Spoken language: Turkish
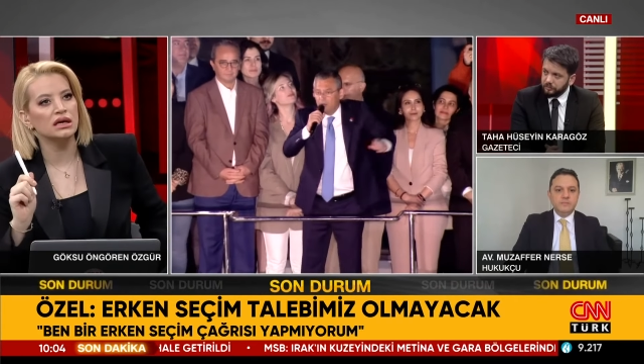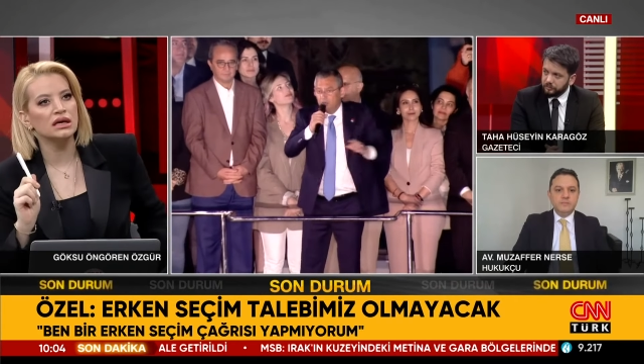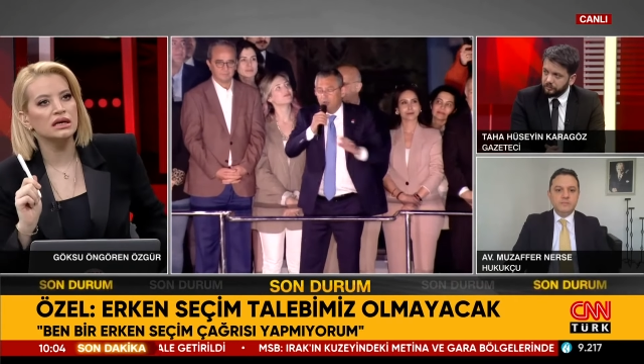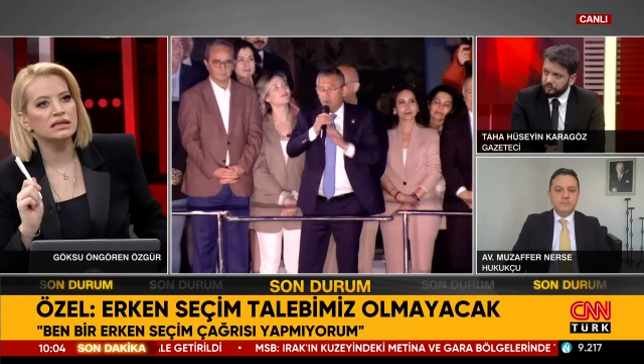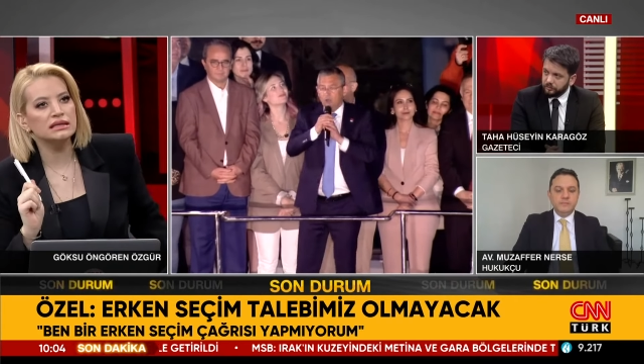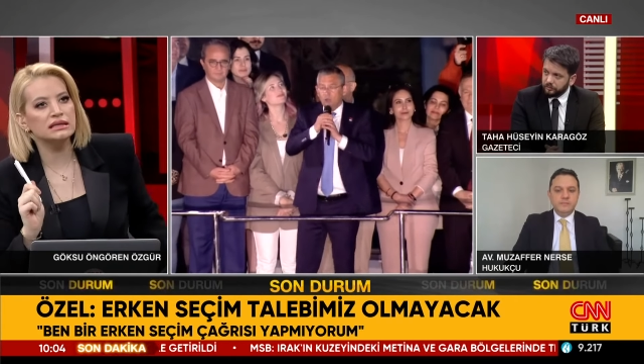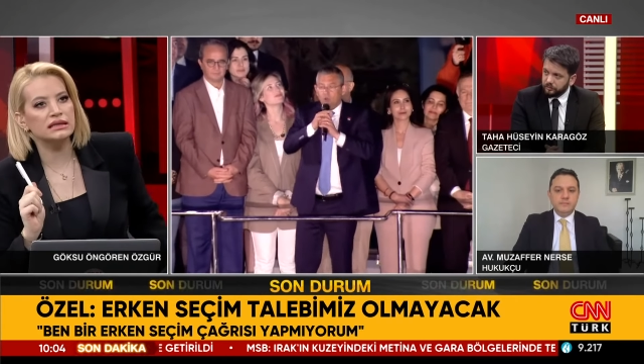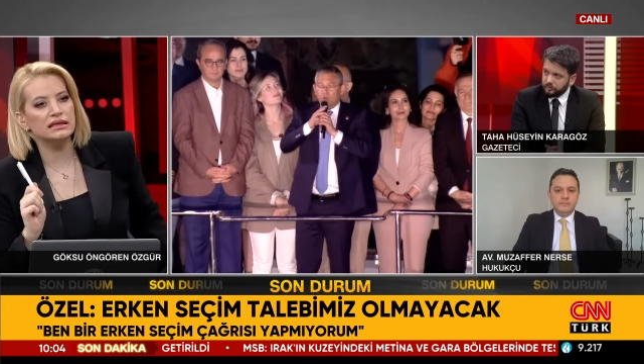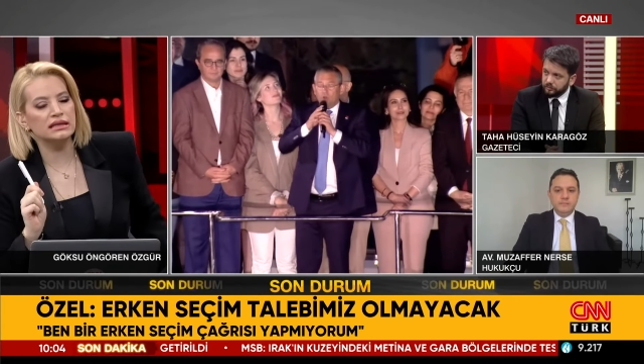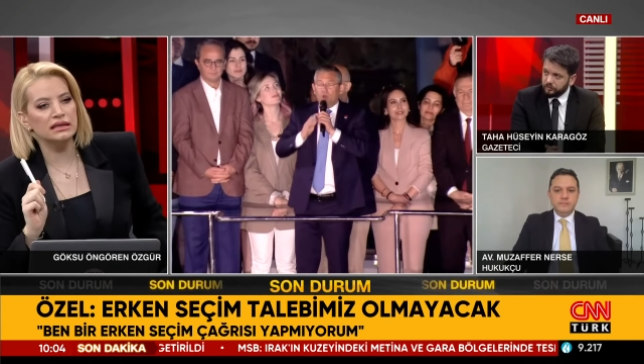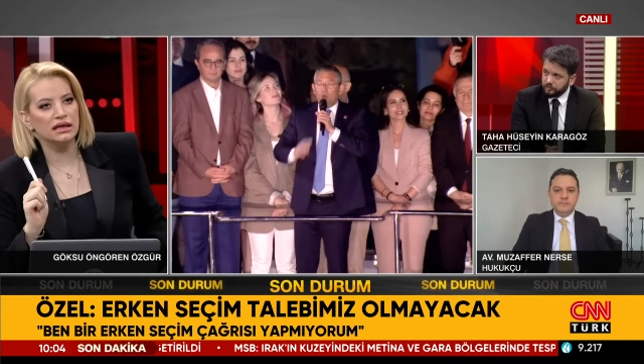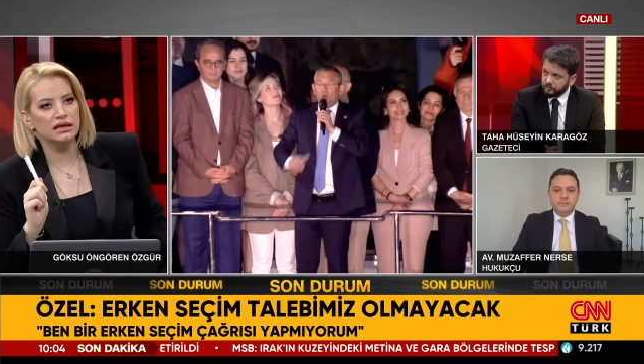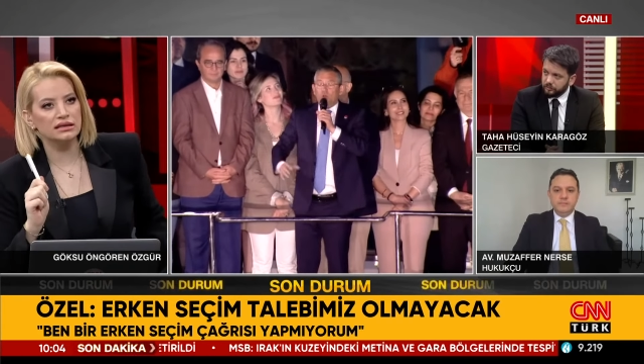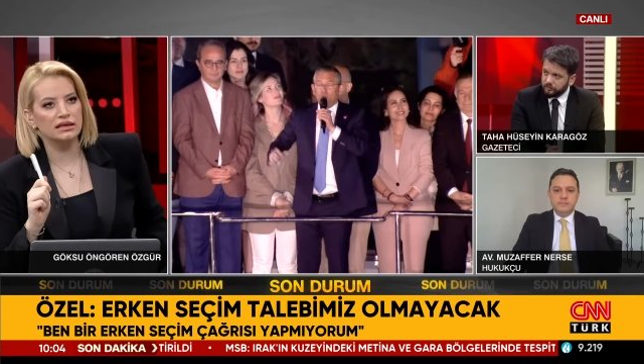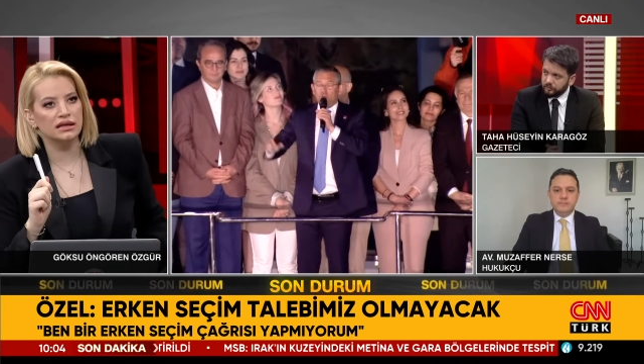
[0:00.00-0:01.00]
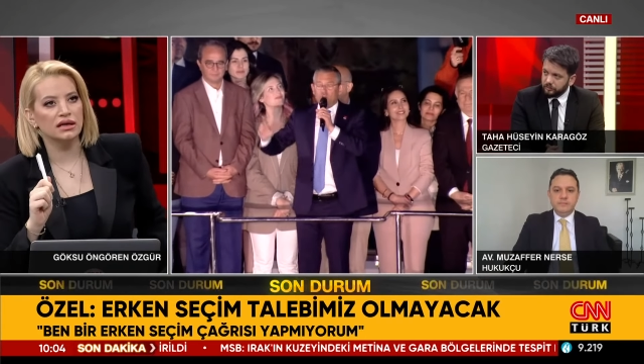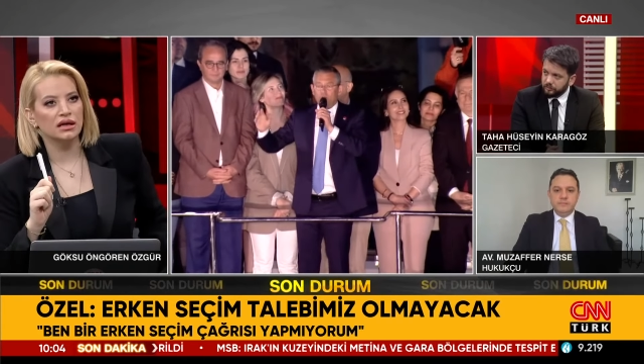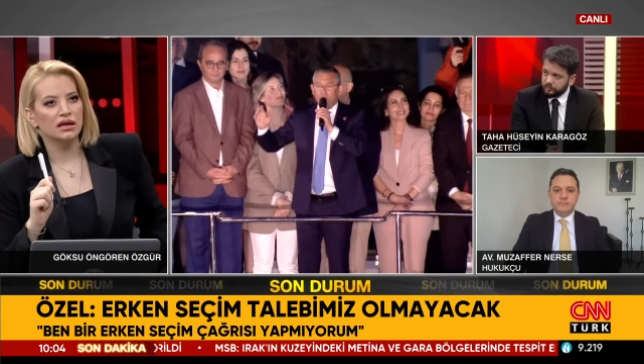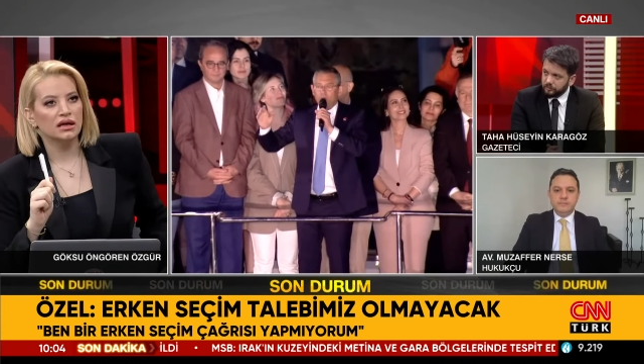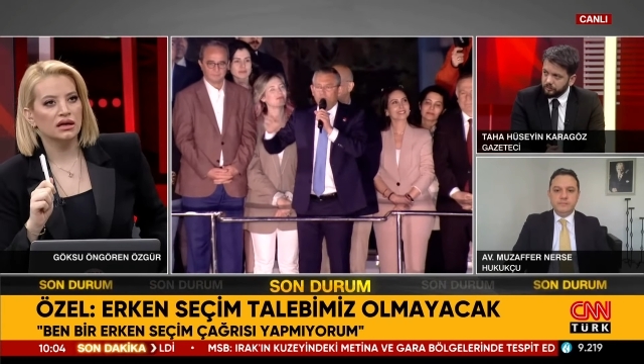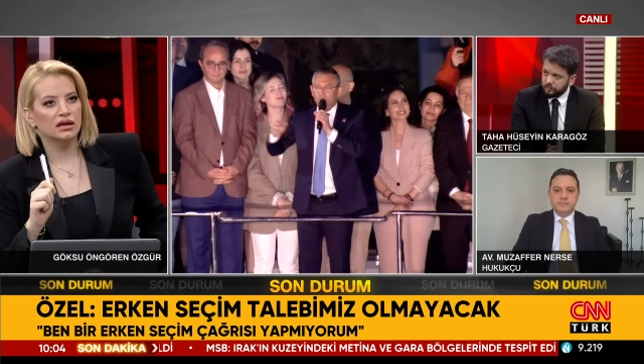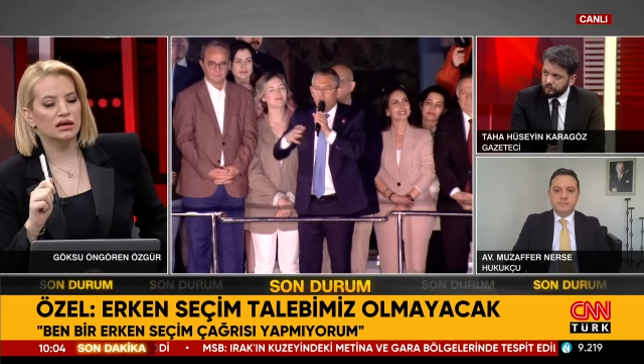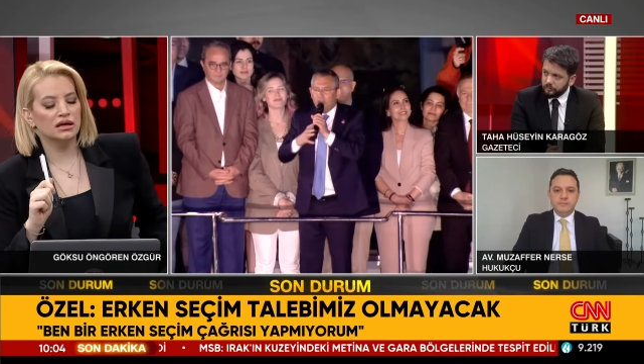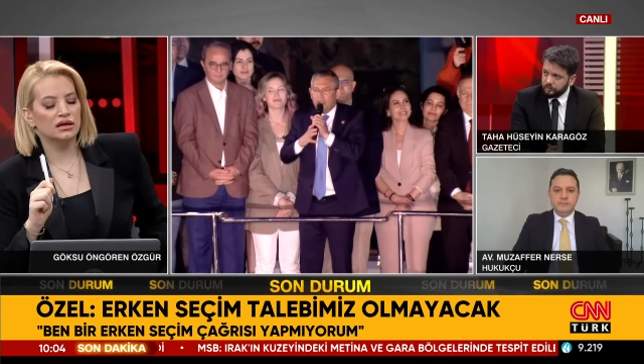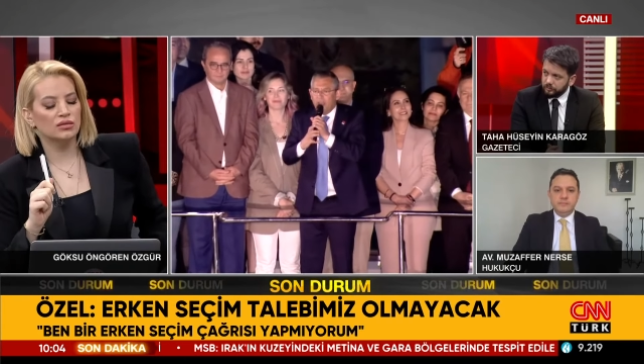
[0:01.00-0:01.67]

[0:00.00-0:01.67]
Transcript: Sayın Erse e,